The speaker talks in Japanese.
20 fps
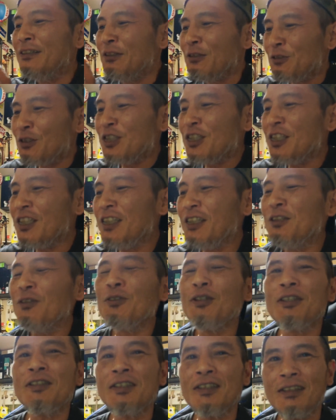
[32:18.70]
不思議
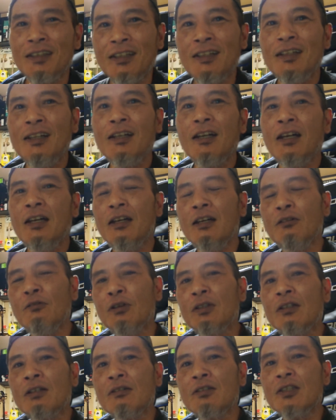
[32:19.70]
とですね、えー、
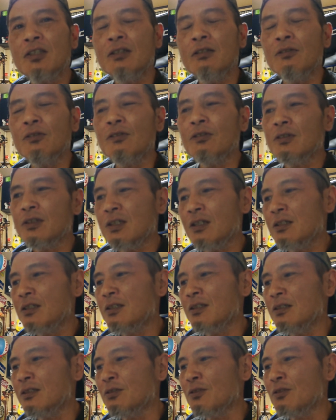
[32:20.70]
私の小三振、